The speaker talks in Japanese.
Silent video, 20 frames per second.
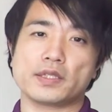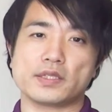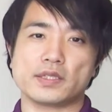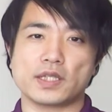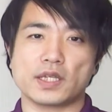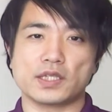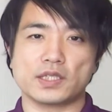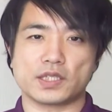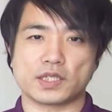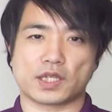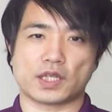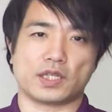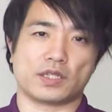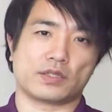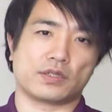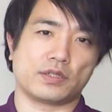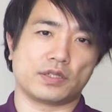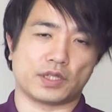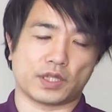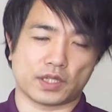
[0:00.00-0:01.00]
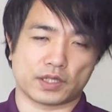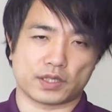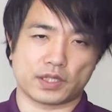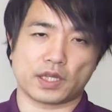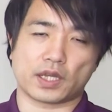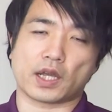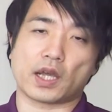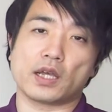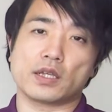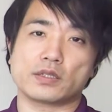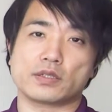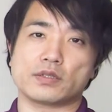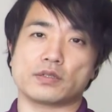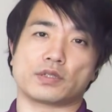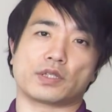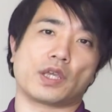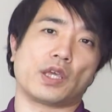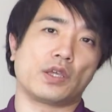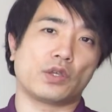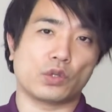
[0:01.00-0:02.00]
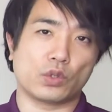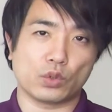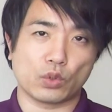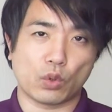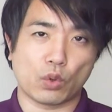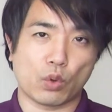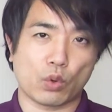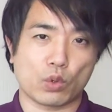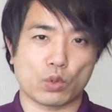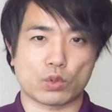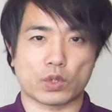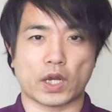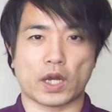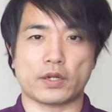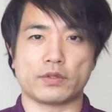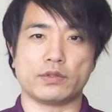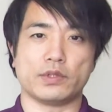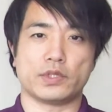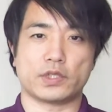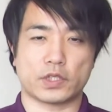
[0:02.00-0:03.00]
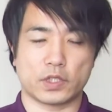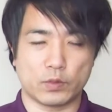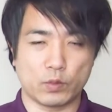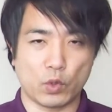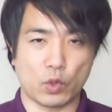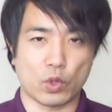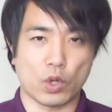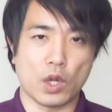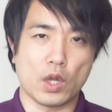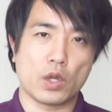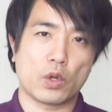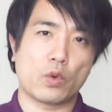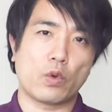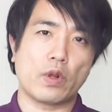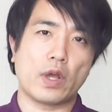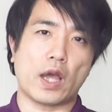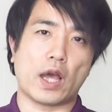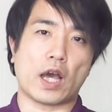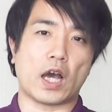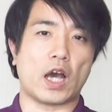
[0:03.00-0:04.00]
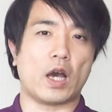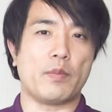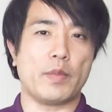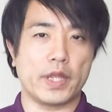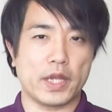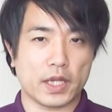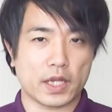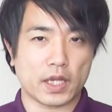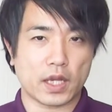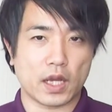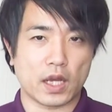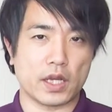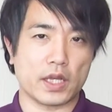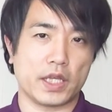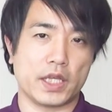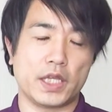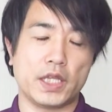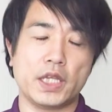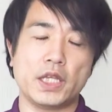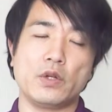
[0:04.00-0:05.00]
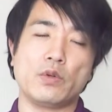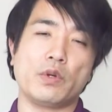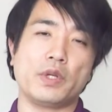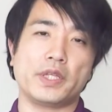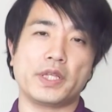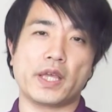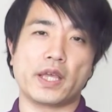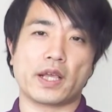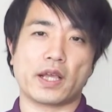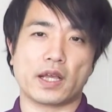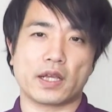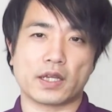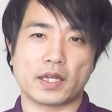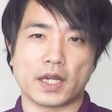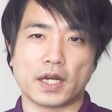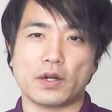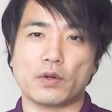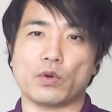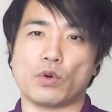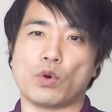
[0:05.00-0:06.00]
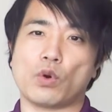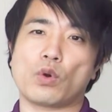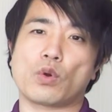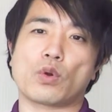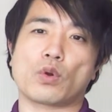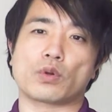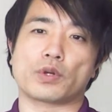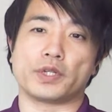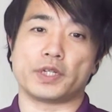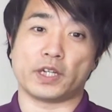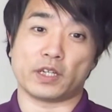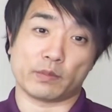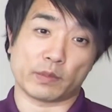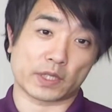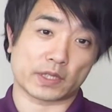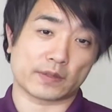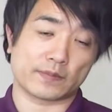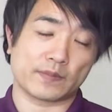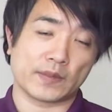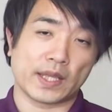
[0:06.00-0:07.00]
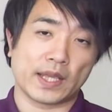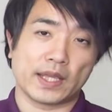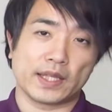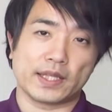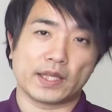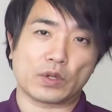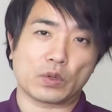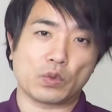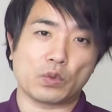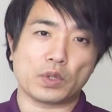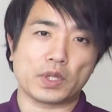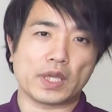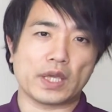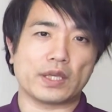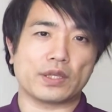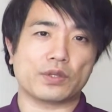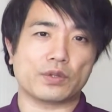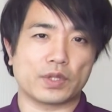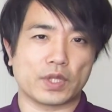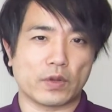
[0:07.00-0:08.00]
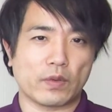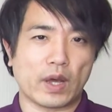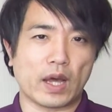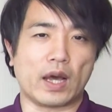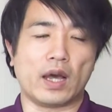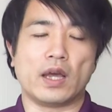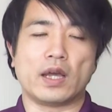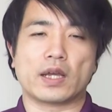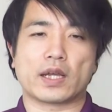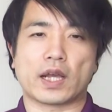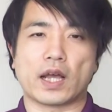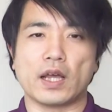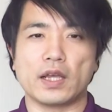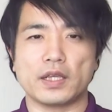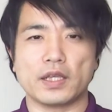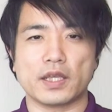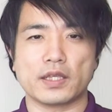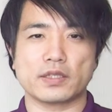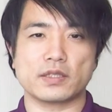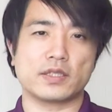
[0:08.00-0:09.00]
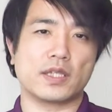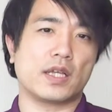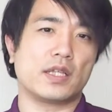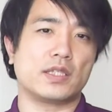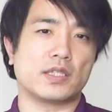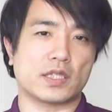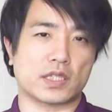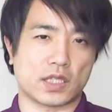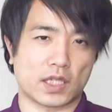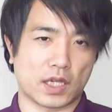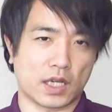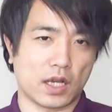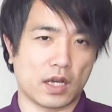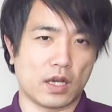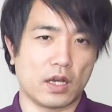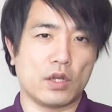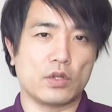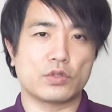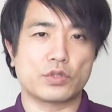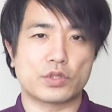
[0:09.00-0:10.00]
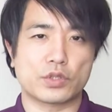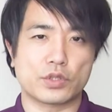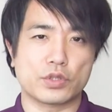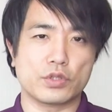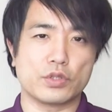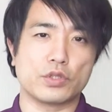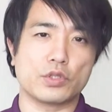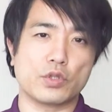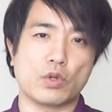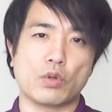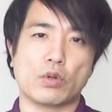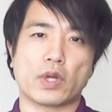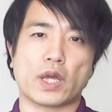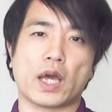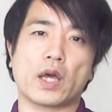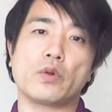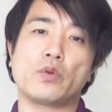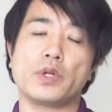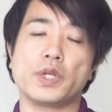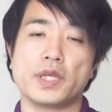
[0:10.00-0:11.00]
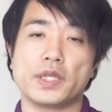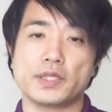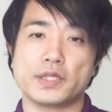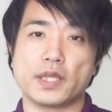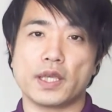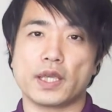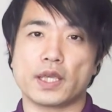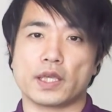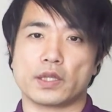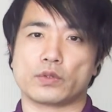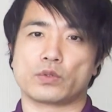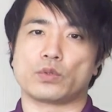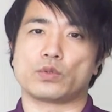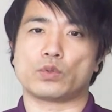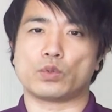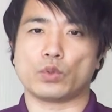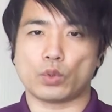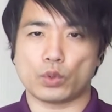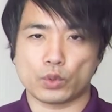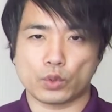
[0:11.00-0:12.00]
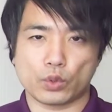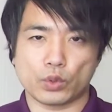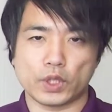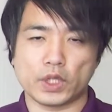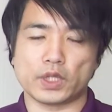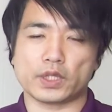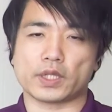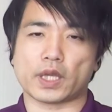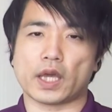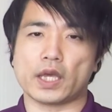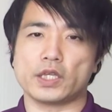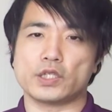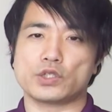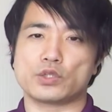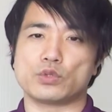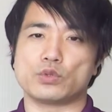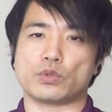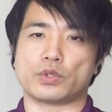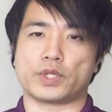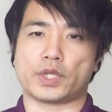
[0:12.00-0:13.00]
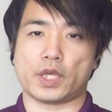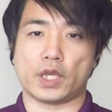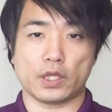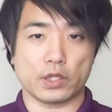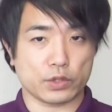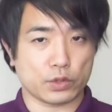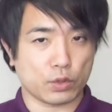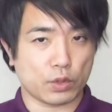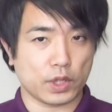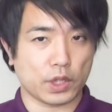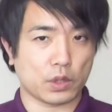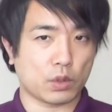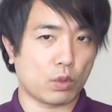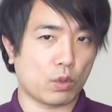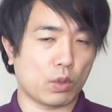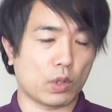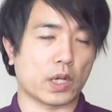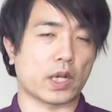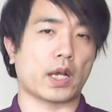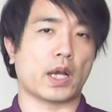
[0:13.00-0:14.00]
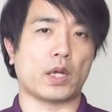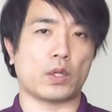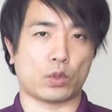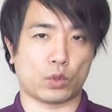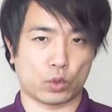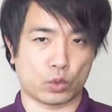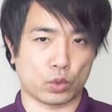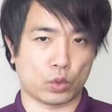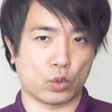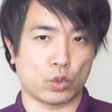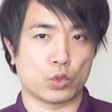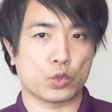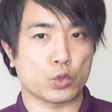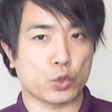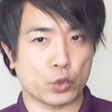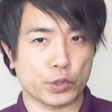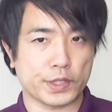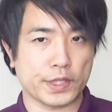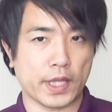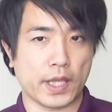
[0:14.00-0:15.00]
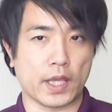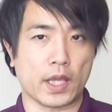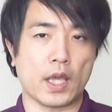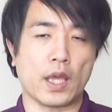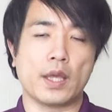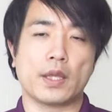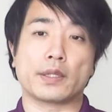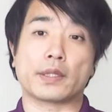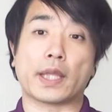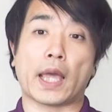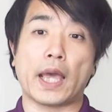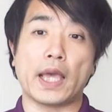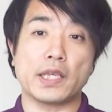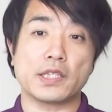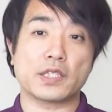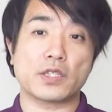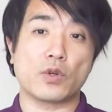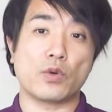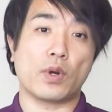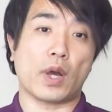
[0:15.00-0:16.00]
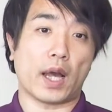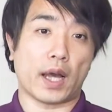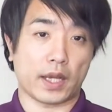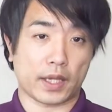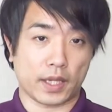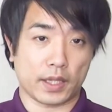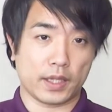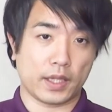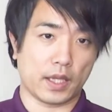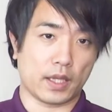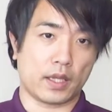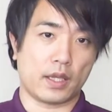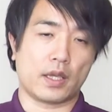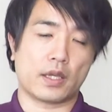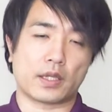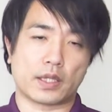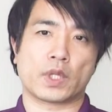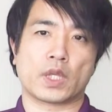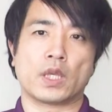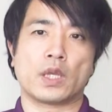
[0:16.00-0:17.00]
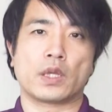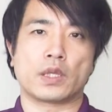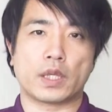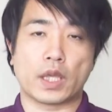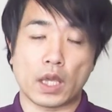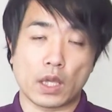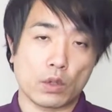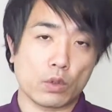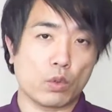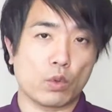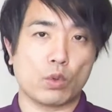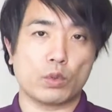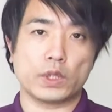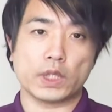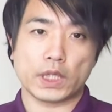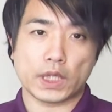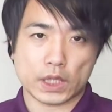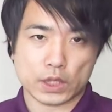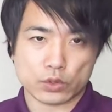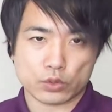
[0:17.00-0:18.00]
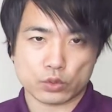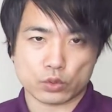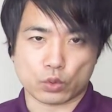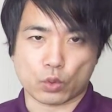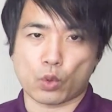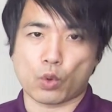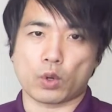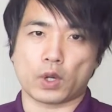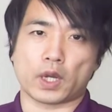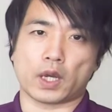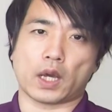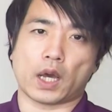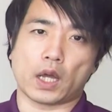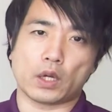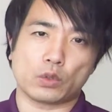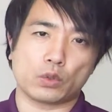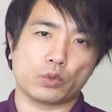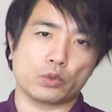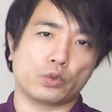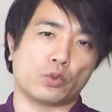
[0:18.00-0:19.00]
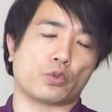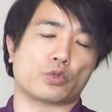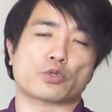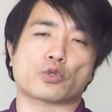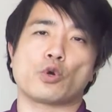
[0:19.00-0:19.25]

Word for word: 欠断食についてですね、関する研究報告があるんですけども、これはアメリカ・イリノイ大学からの報告になります。で、この研究では、間欠断食が通常のカロリー制限と同様に体重の減少に効果があること、そして代謝を上げて健康的にする効果があることを